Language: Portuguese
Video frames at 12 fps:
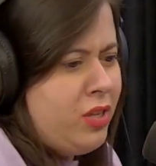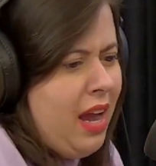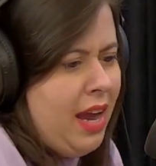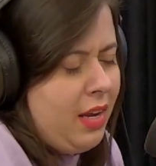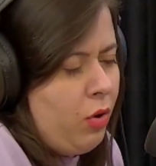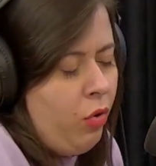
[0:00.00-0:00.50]

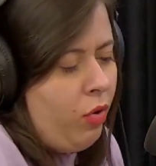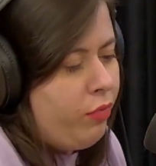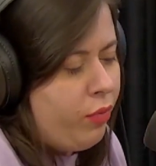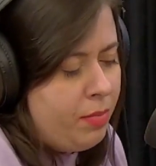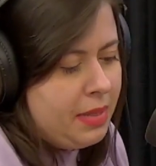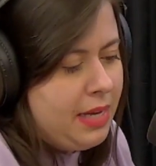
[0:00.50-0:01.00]
a
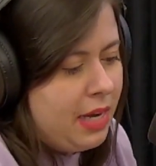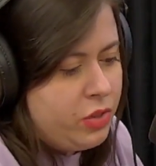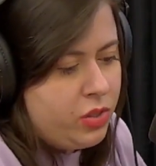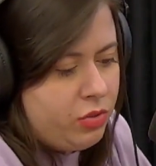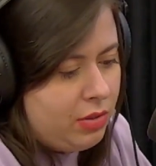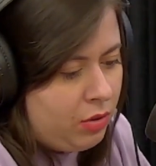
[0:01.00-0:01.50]

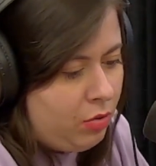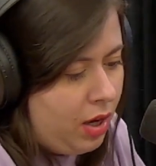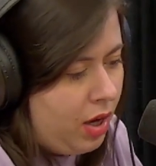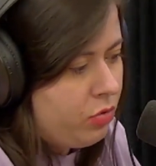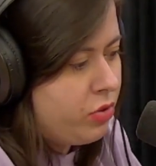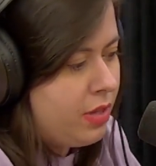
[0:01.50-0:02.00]
inconformidade dele estar no
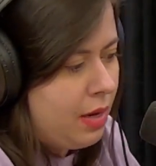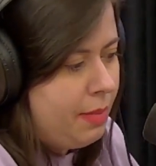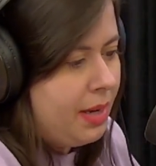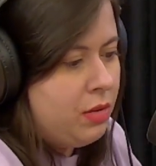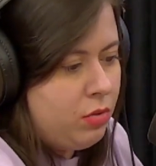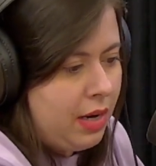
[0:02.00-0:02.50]
local de
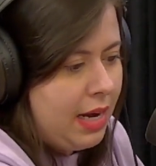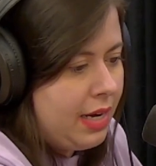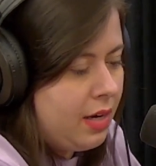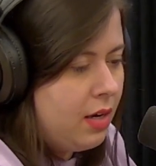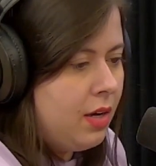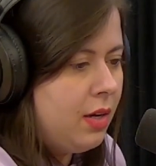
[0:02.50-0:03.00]
trabalho do
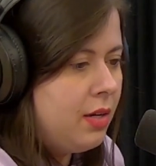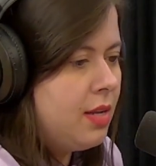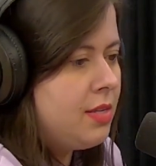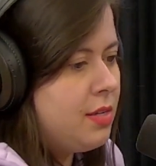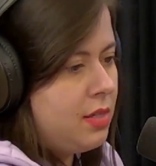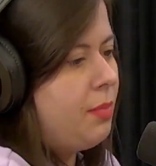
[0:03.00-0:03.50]
cara
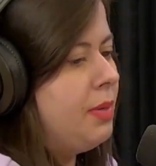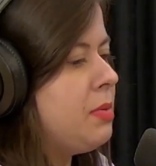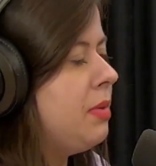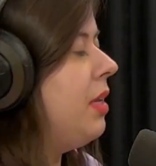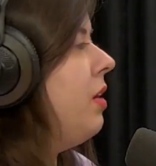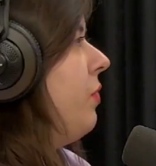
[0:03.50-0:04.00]
exercer a
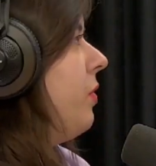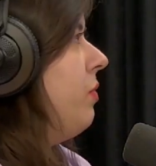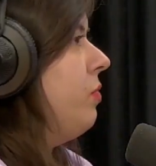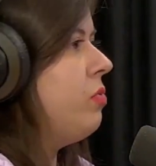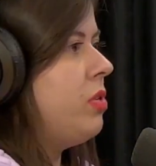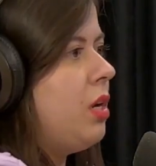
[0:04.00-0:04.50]
mesma tarefa
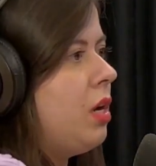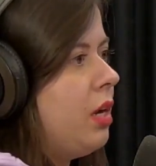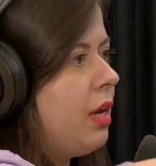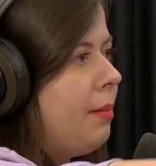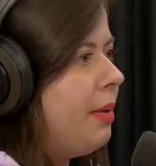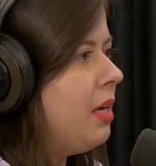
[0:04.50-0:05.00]
que você,
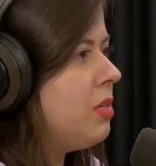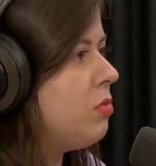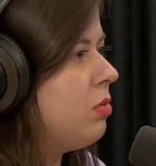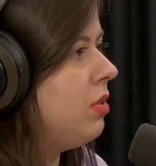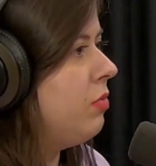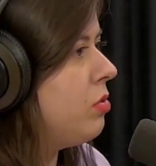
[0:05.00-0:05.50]
ganhar mais
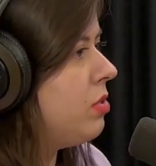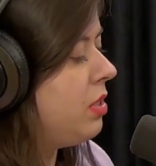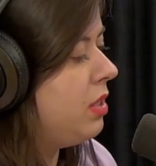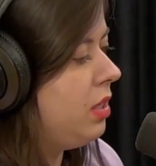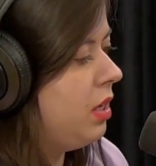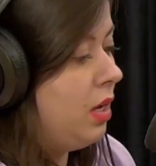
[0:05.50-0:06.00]
do que
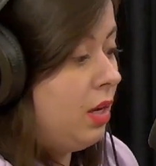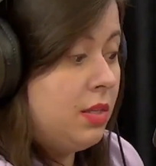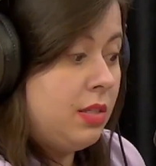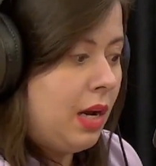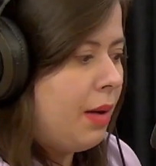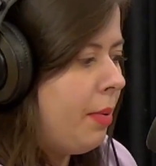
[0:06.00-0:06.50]
você, uhum.
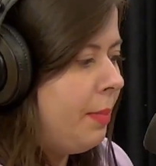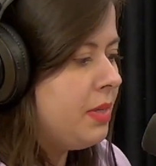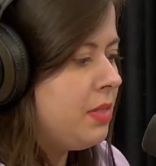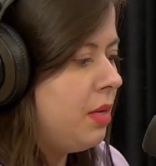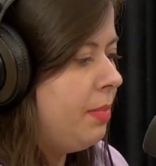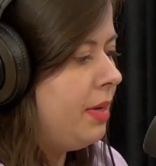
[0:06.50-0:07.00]
você acaba
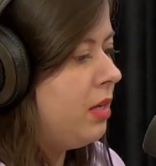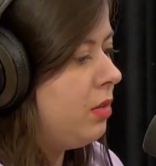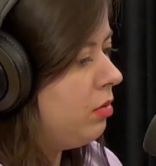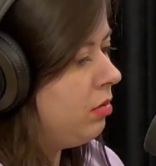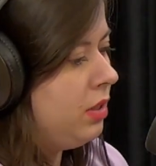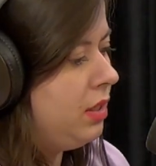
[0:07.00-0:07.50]

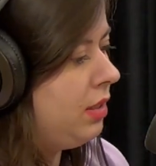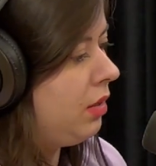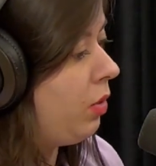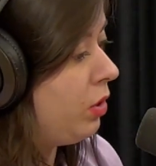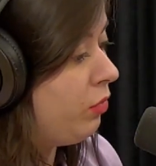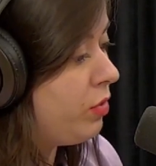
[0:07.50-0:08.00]
percebendo e
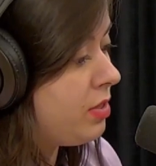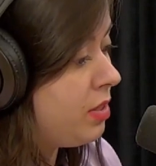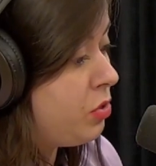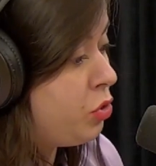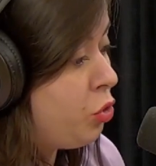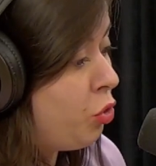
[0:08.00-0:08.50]
quando você
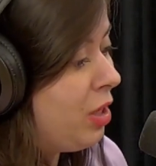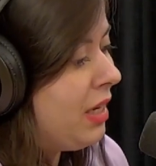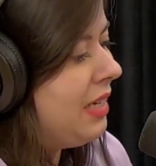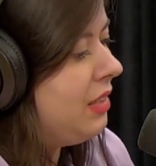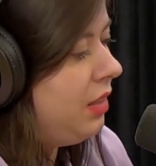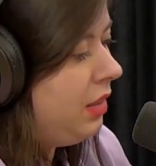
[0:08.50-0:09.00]
se
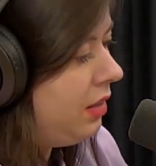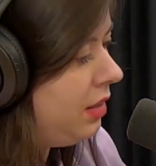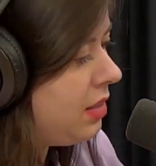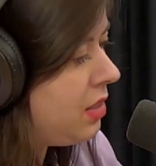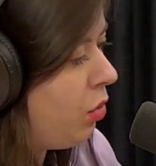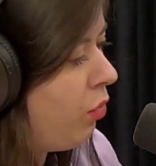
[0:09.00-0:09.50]

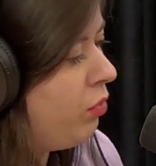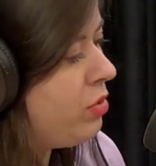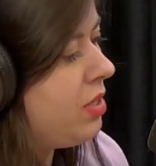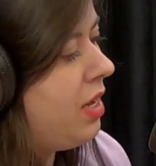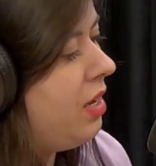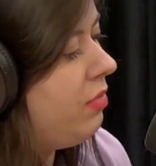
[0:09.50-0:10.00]
organiza ou
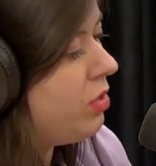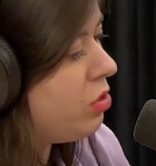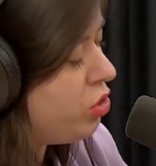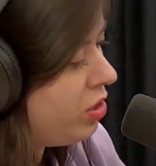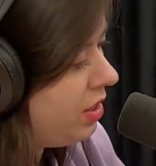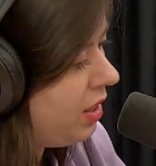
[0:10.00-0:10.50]
você
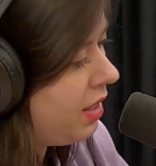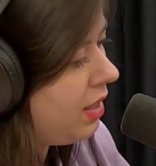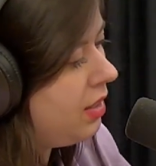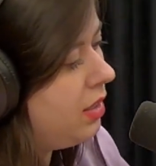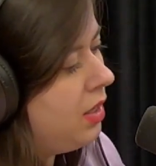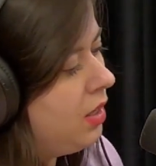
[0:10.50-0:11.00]

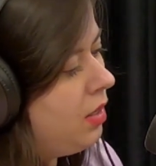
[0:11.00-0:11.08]
reivindica,